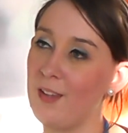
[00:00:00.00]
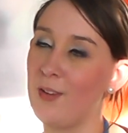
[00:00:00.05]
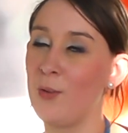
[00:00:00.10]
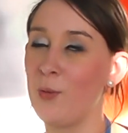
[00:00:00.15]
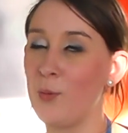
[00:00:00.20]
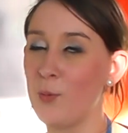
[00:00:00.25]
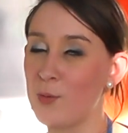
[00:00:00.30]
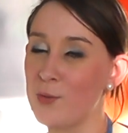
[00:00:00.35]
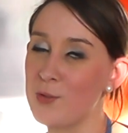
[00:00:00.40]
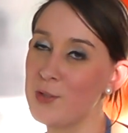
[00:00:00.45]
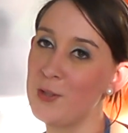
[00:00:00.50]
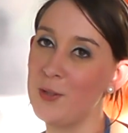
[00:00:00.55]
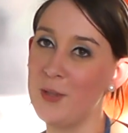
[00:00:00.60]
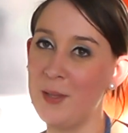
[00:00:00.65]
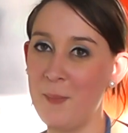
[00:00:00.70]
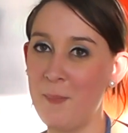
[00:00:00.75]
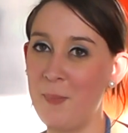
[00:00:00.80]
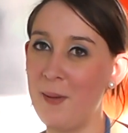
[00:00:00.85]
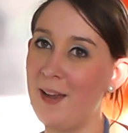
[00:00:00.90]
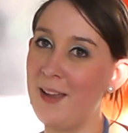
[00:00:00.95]
Non, je
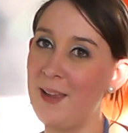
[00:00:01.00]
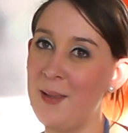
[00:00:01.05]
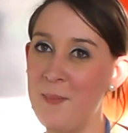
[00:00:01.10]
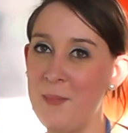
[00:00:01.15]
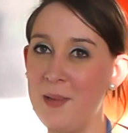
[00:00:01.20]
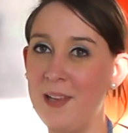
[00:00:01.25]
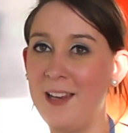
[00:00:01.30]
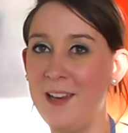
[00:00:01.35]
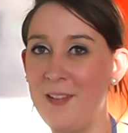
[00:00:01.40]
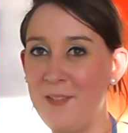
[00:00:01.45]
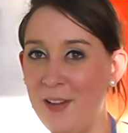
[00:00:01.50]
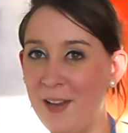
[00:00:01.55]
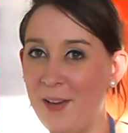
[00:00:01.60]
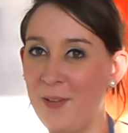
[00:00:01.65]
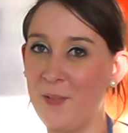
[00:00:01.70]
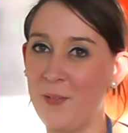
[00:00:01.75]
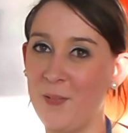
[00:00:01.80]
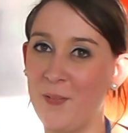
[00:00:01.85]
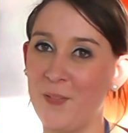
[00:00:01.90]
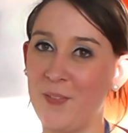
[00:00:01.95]
n'ai pas aimé les
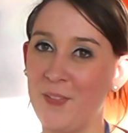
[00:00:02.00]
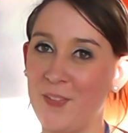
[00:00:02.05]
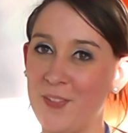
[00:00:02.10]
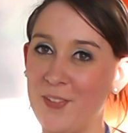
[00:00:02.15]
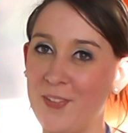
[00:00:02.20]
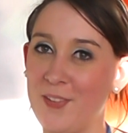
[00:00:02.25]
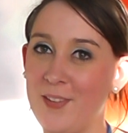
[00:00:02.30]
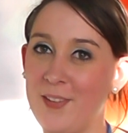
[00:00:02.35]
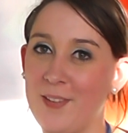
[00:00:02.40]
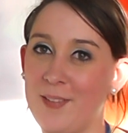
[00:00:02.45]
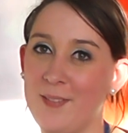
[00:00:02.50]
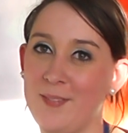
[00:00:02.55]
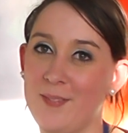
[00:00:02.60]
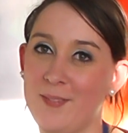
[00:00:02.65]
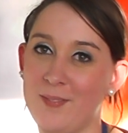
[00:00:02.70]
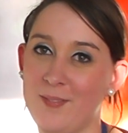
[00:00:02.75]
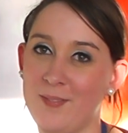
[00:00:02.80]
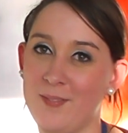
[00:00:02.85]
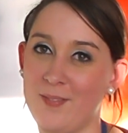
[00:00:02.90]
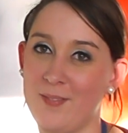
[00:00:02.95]
vacances.
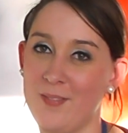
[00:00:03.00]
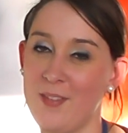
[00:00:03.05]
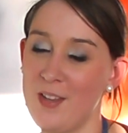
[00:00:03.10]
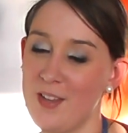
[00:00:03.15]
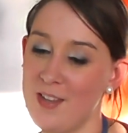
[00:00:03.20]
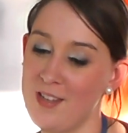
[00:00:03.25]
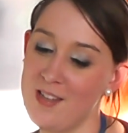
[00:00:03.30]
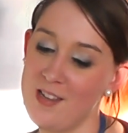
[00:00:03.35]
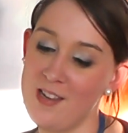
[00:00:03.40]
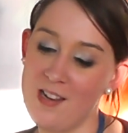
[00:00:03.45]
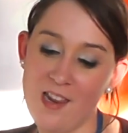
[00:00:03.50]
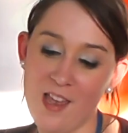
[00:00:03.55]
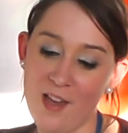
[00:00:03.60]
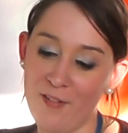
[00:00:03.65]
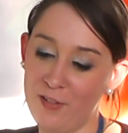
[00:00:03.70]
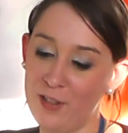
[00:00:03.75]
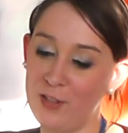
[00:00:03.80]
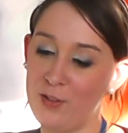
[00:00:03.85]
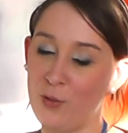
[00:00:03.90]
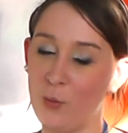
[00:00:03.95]
Pourquoi Il y
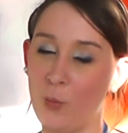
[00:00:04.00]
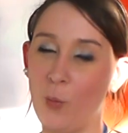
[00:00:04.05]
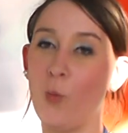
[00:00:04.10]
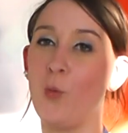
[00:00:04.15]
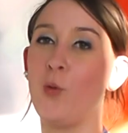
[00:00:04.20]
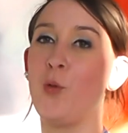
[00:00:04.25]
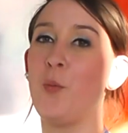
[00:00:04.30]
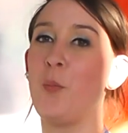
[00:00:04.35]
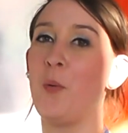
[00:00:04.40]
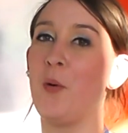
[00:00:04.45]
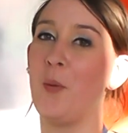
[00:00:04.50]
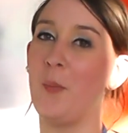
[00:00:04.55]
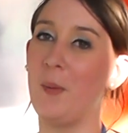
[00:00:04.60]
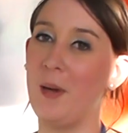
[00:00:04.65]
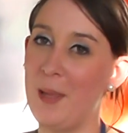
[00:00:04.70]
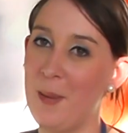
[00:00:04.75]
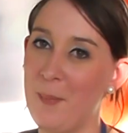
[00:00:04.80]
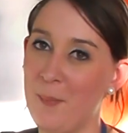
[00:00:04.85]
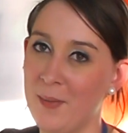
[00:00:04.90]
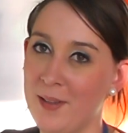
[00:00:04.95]
avait trop de
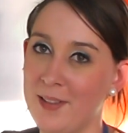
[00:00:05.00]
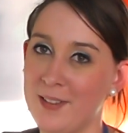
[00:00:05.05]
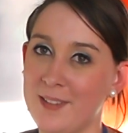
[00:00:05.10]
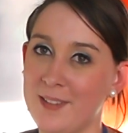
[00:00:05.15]
problèmes.